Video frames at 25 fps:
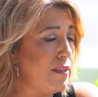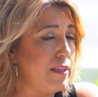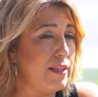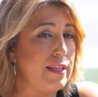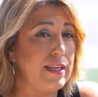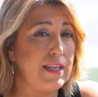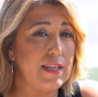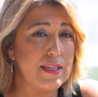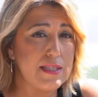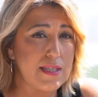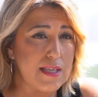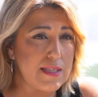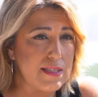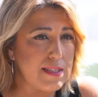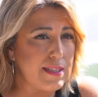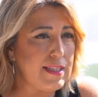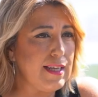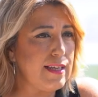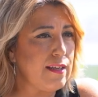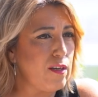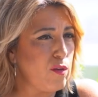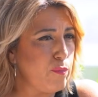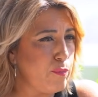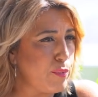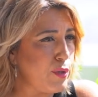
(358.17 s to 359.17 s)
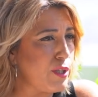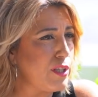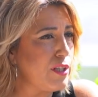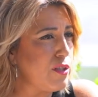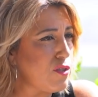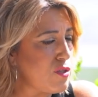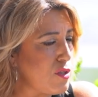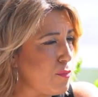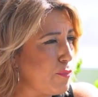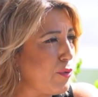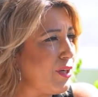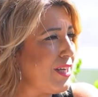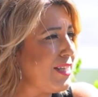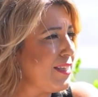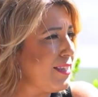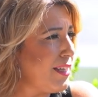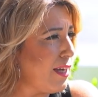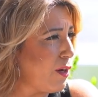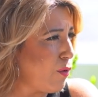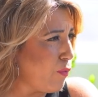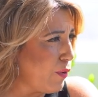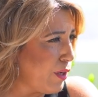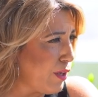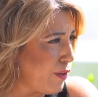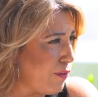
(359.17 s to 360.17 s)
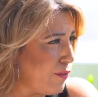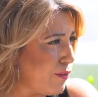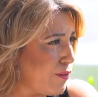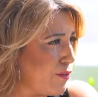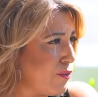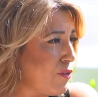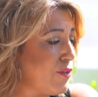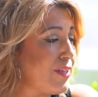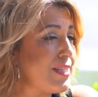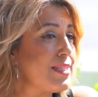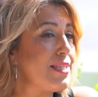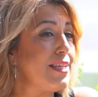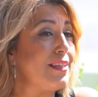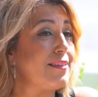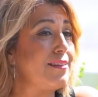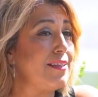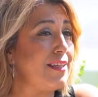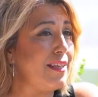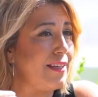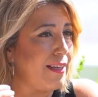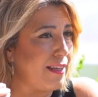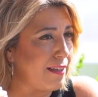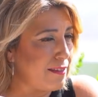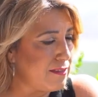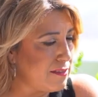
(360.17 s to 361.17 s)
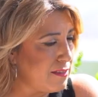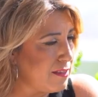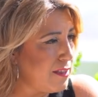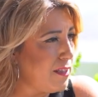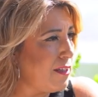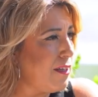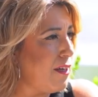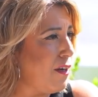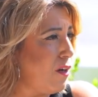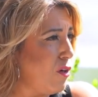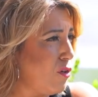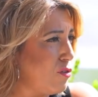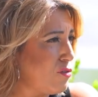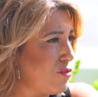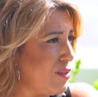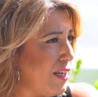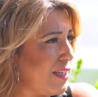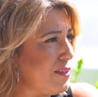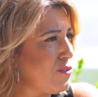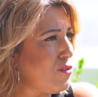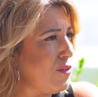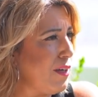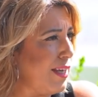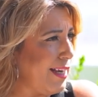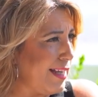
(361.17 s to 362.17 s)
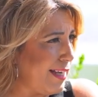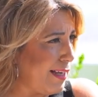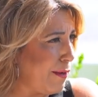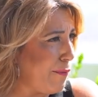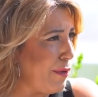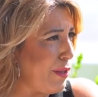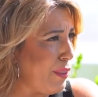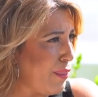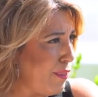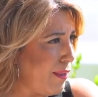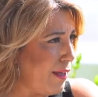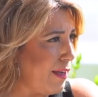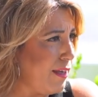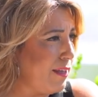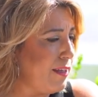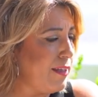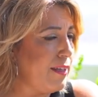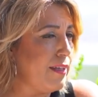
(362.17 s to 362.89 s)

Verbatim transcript: Y necesita que los políticos se pongan de acuerdo, no que se tiren los trastos a la cabeza,